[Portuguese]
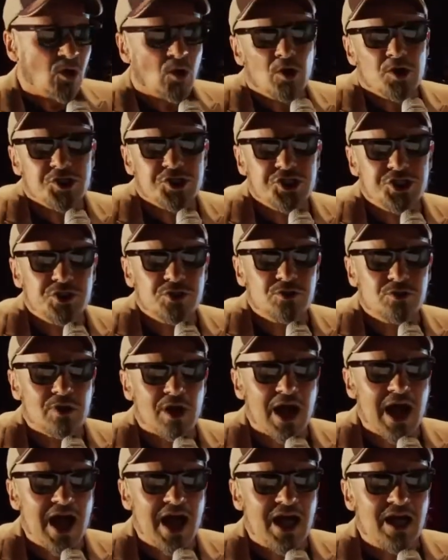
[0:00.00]
hoje
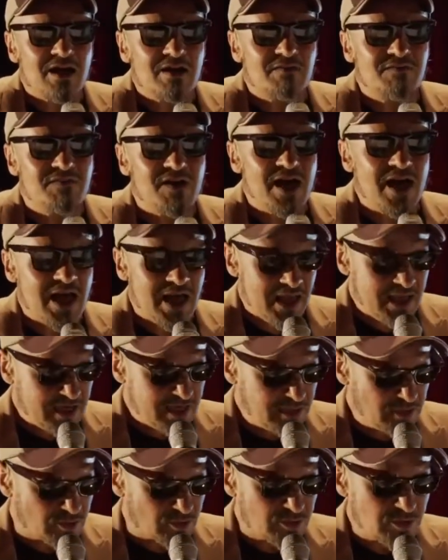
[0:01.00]
a
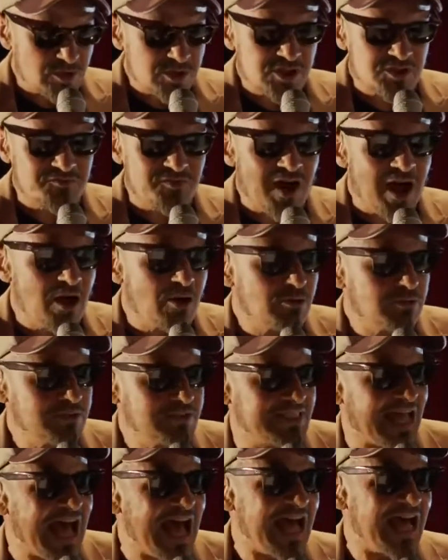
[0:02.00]
vai nos
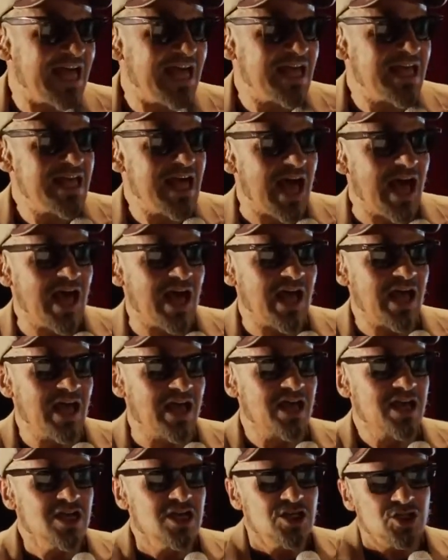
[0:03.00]
faltar.
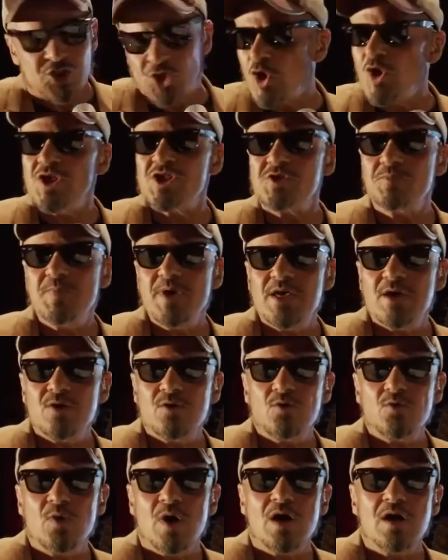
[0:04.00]
Dois
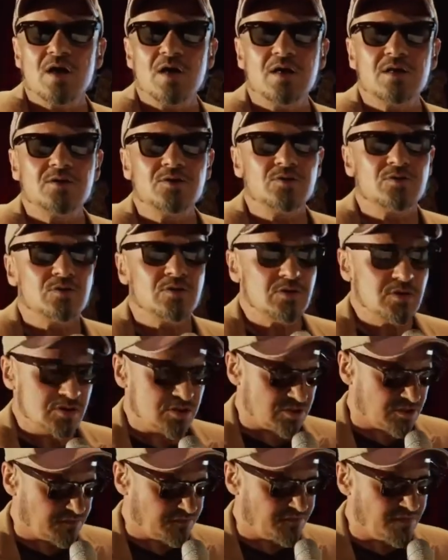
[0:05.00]
mil
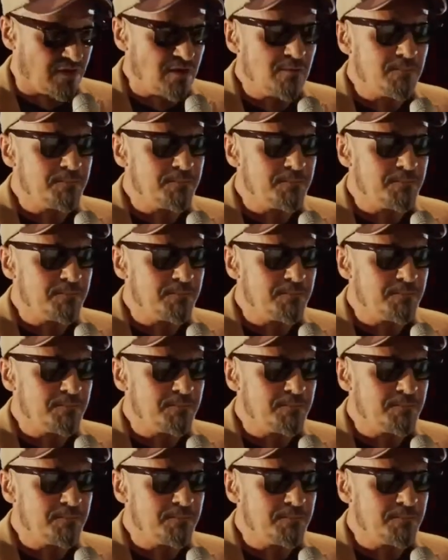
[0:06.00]
anos vão